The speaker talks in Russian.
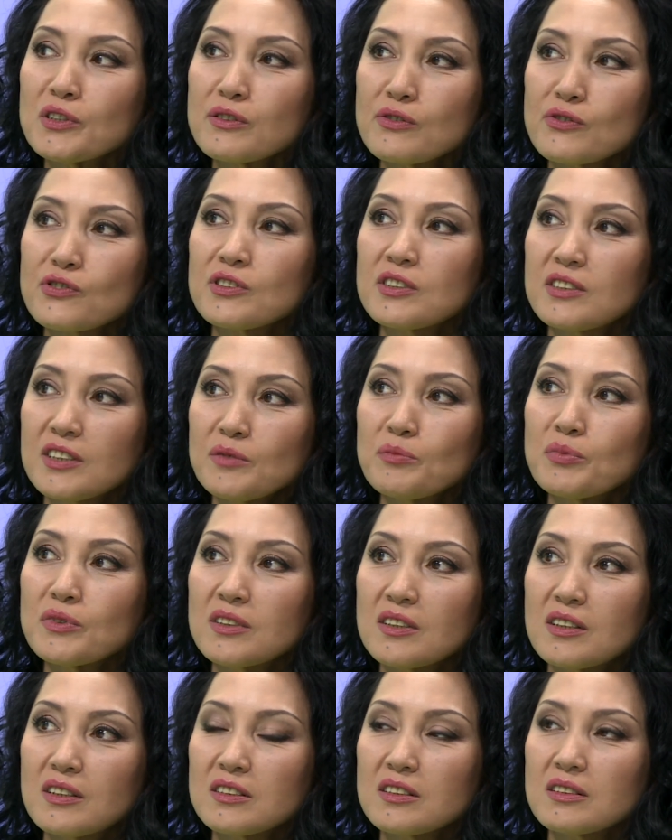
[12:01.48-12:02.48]
ей сложно не
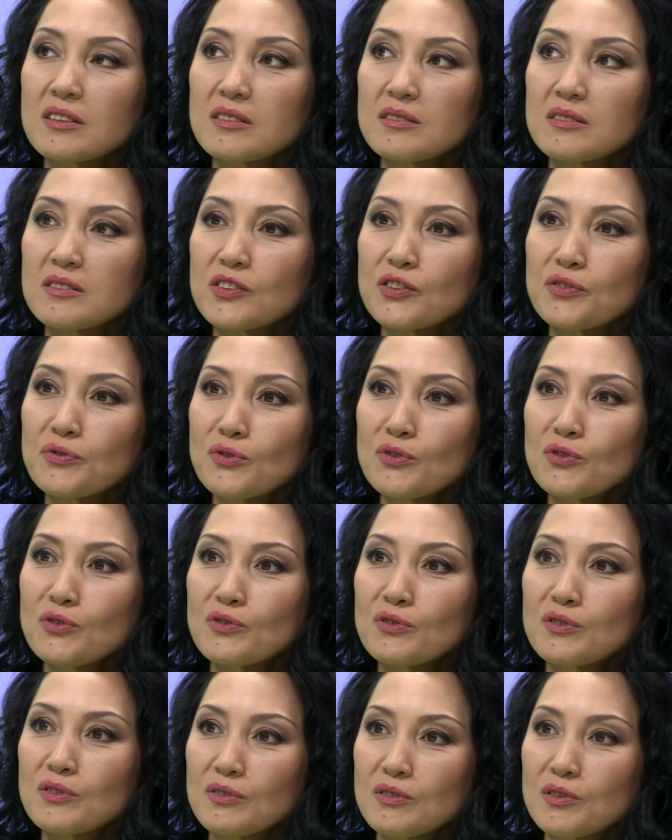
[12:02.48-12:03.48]
было, она живет
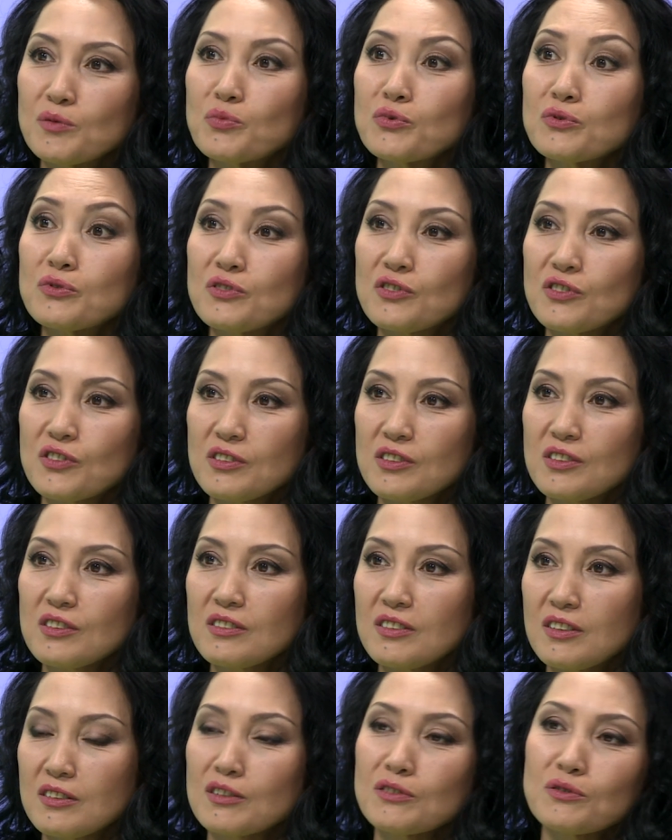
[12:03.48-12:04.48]
и будет жить.
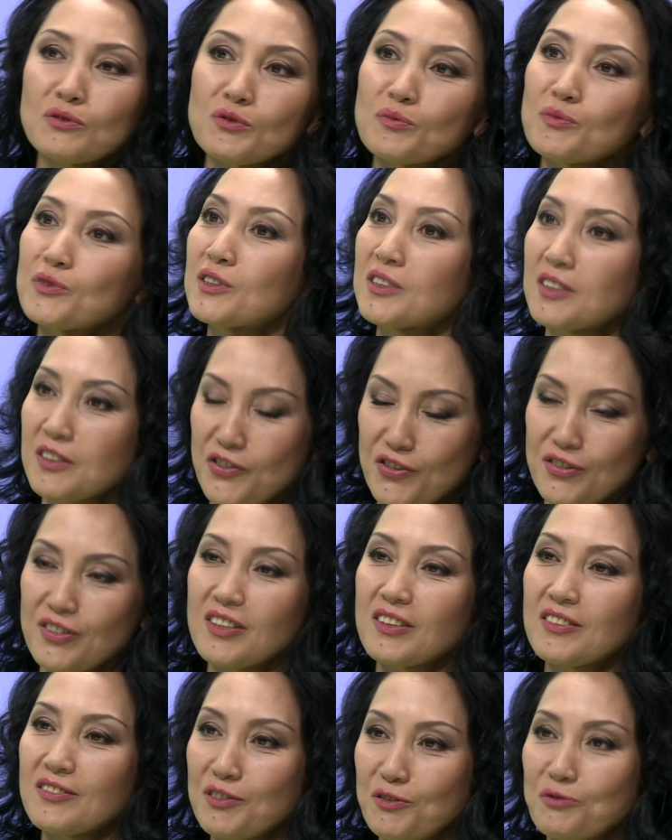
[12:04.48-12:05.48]
Я так думаю, я так
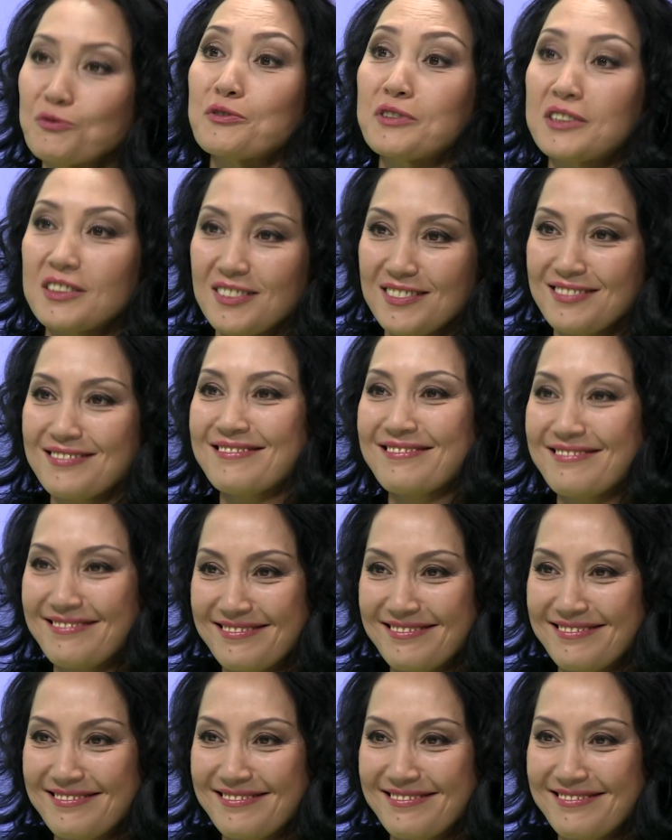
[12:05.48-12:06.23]
считаю и уверена. Ну